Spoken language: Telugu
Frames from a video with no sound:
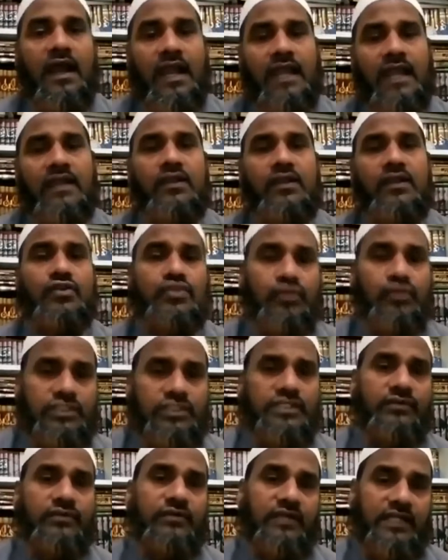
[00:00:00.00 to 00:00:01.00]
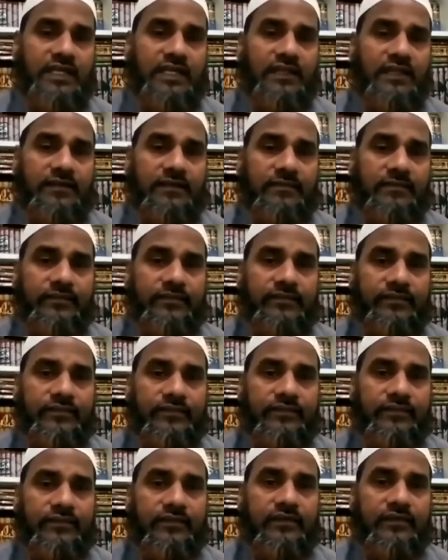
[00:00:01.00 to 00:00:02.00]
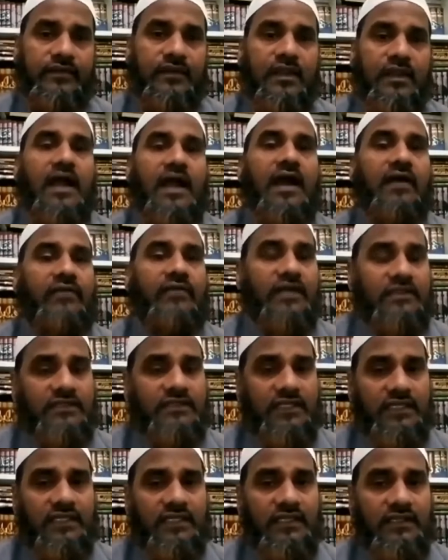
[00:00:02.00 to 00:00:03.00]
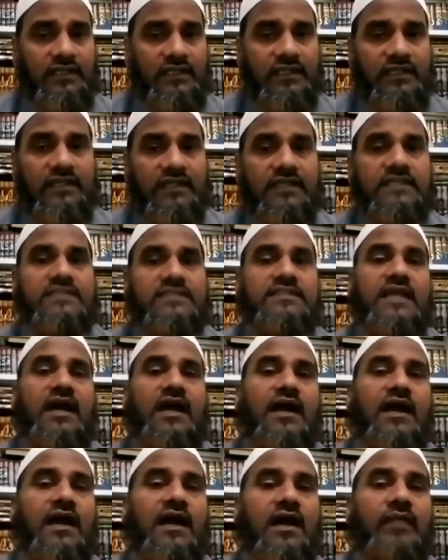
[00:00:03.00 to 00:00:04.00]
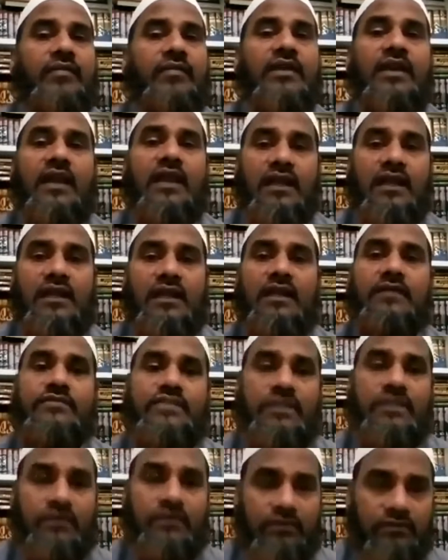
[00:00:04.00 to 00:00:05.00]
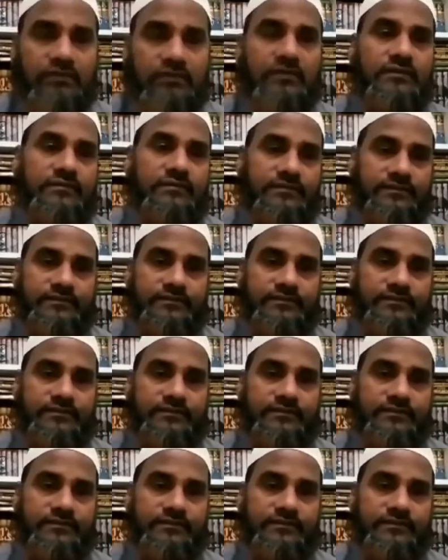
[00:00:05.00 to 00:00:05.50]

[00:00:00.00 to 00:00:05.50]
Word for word: ఆయన్ను చూసి ఉంటే ఆ వ్యక్తిని సహాబీ అనడం జరుగుతుంది